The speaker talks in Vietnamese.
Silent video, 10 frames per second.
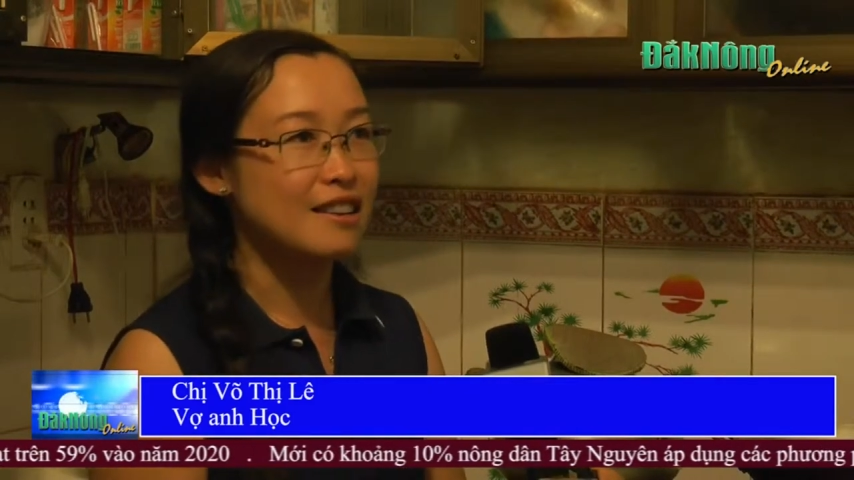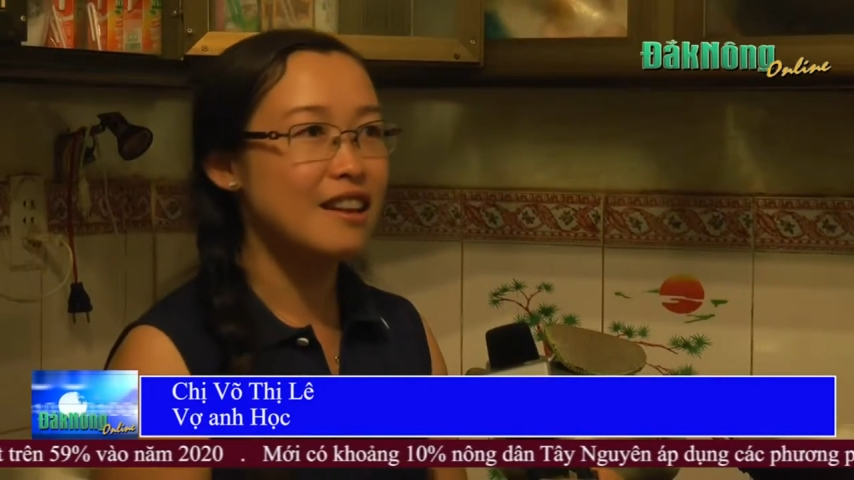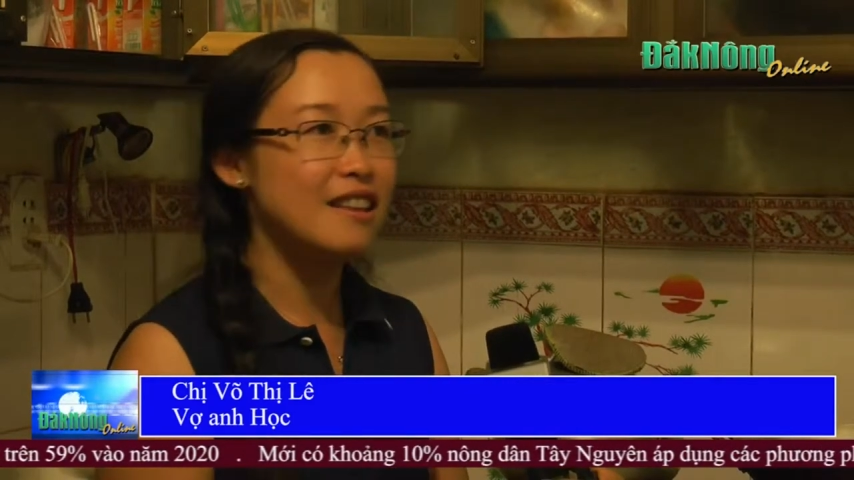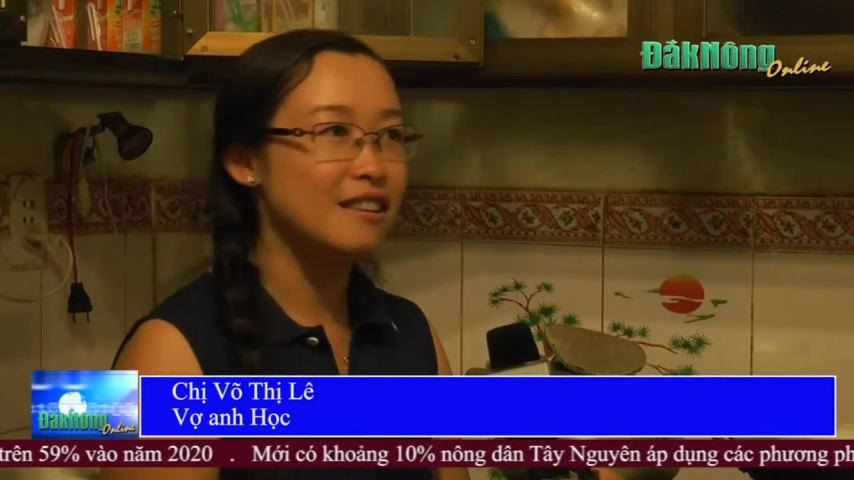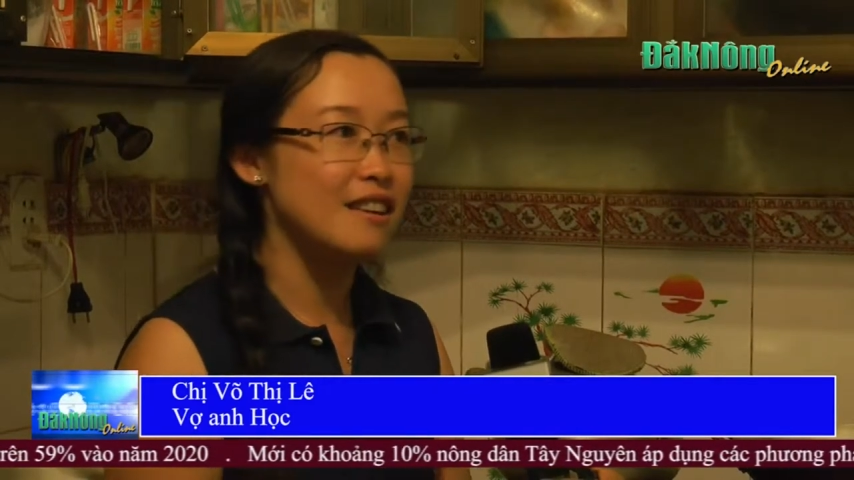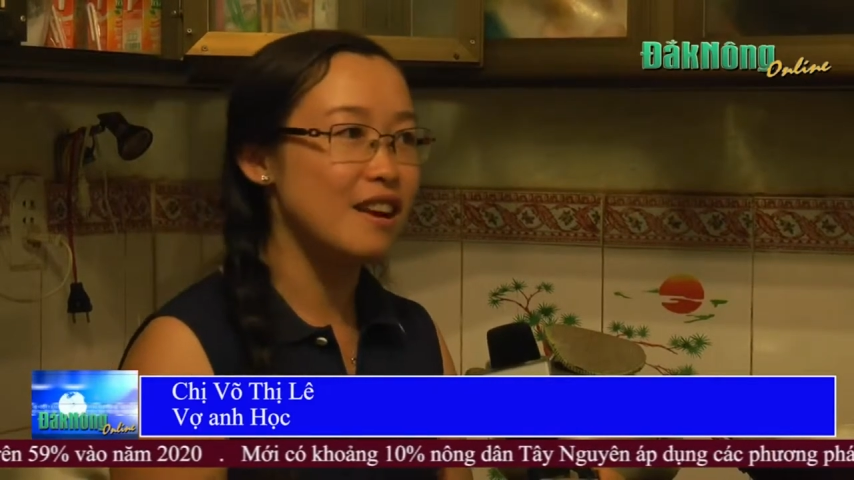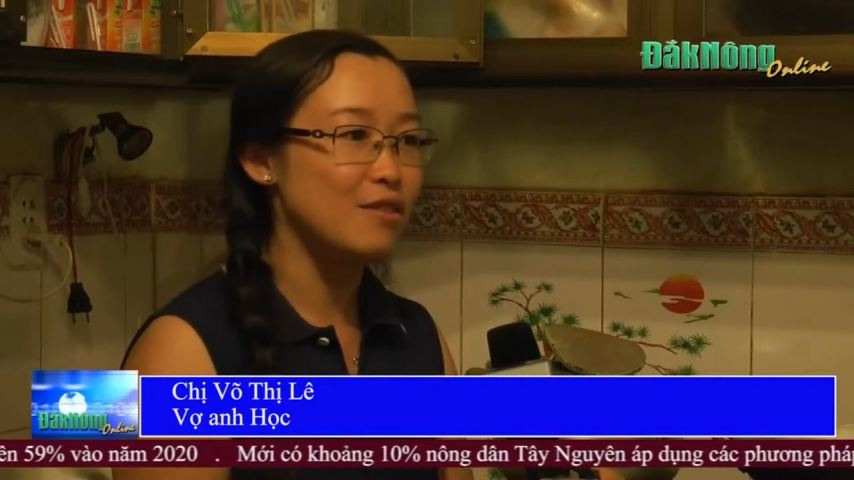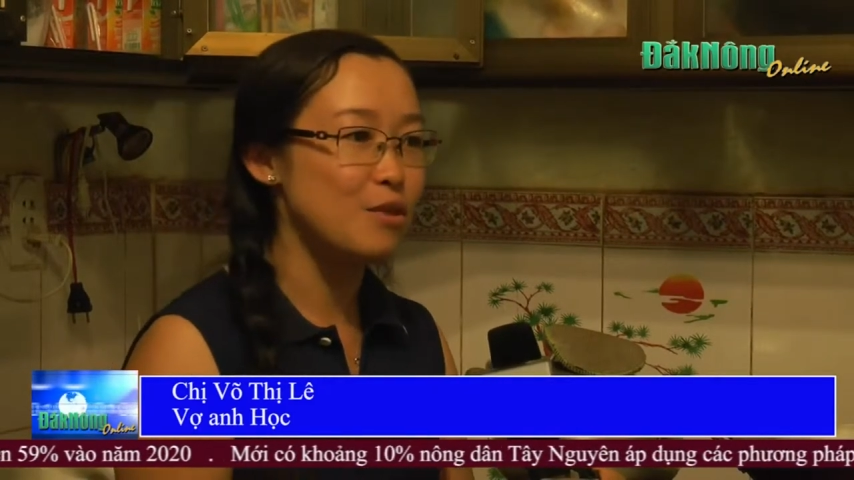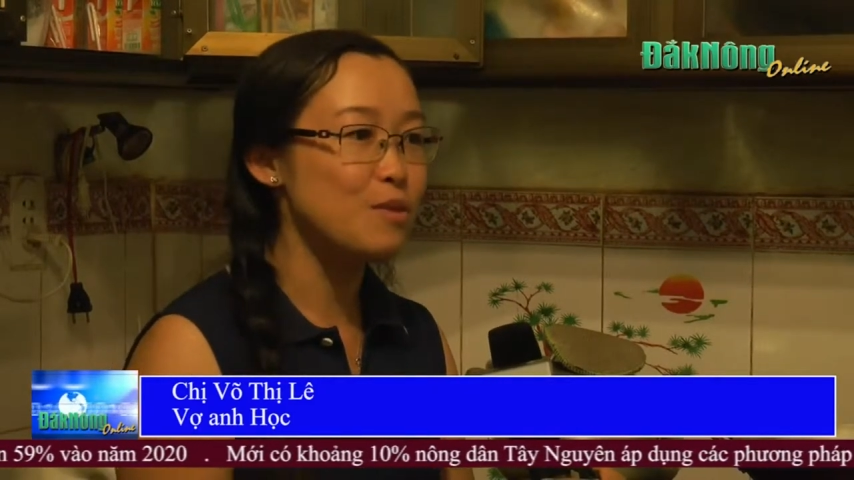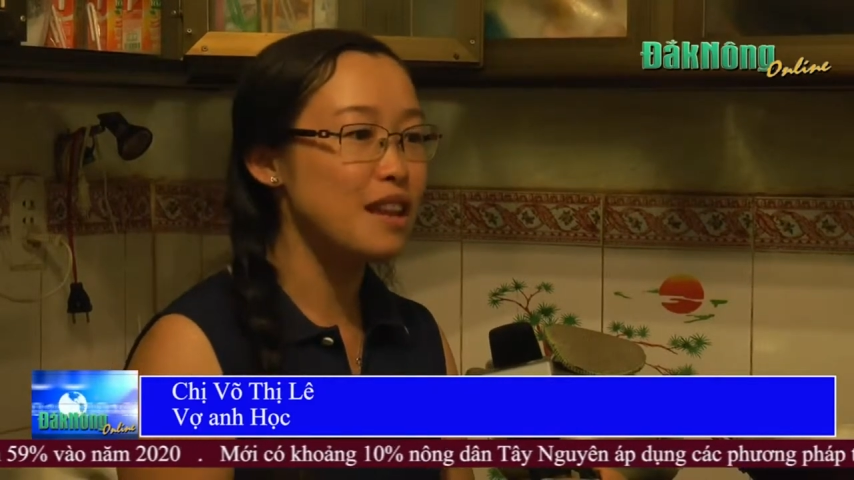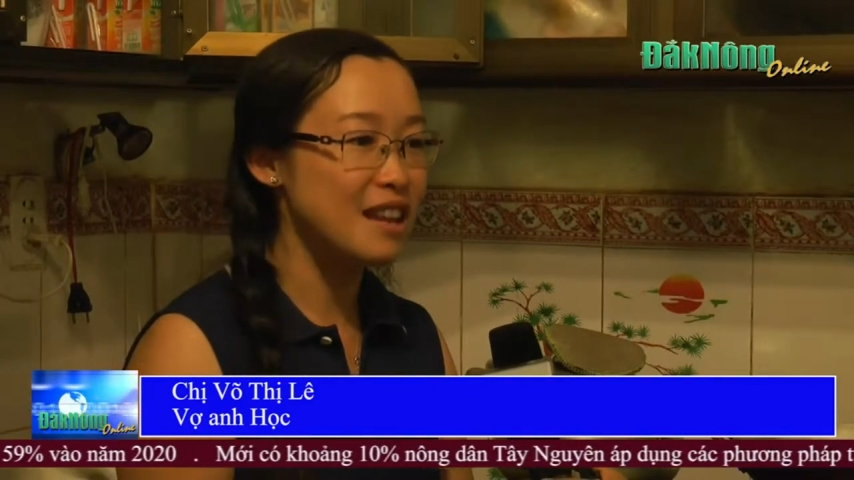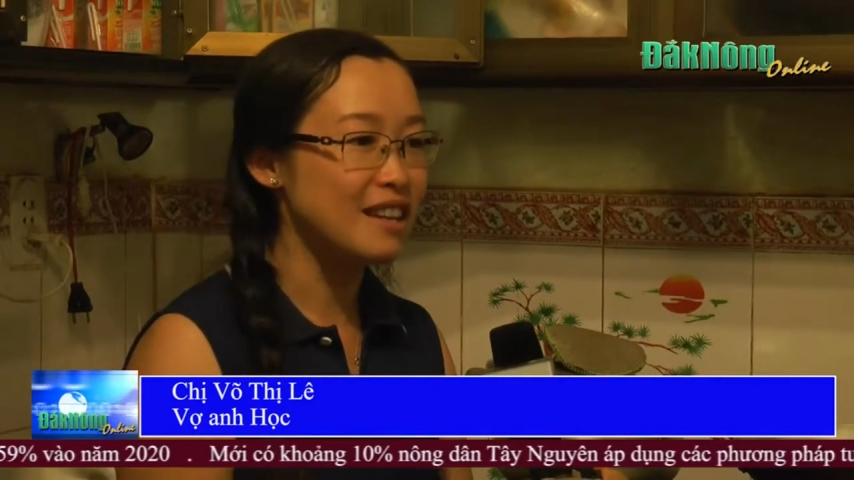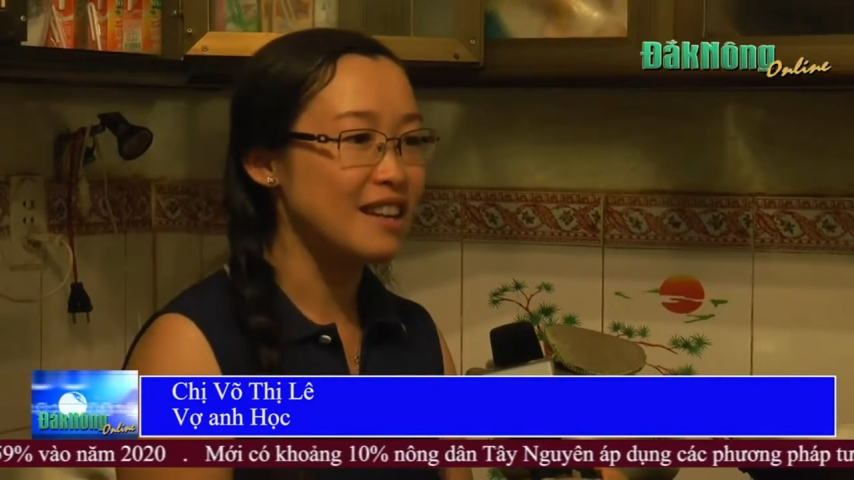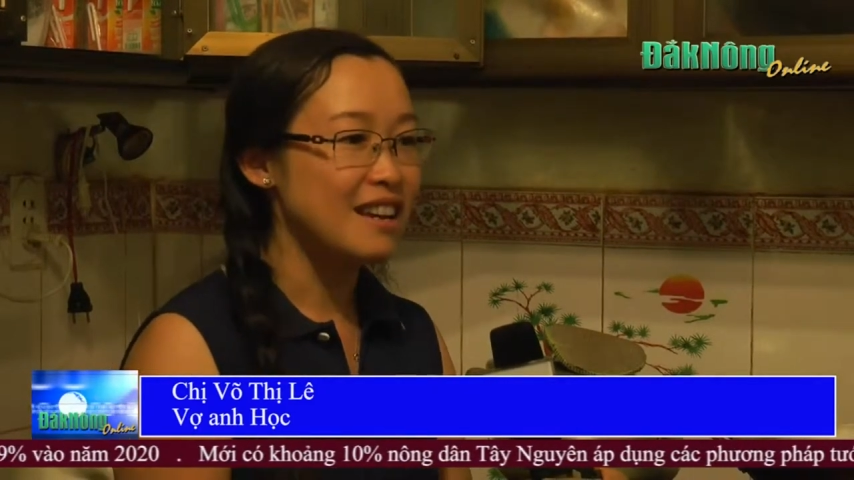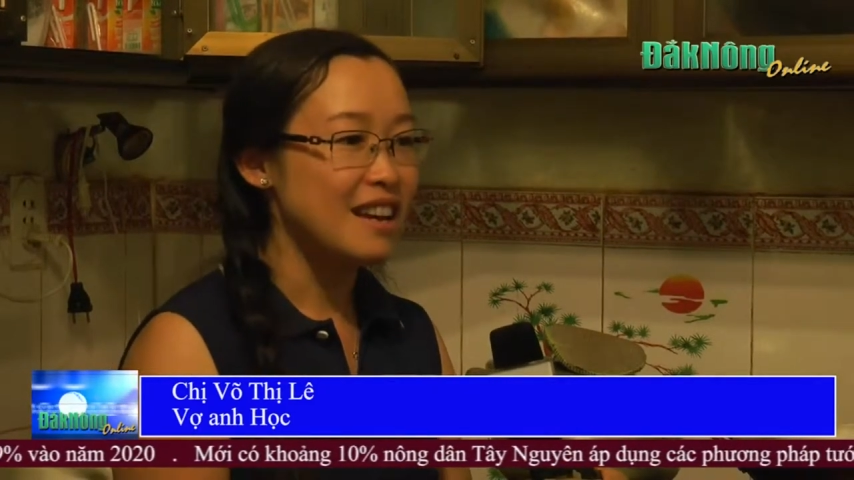giữ cái lửa hạnh phúc gia đình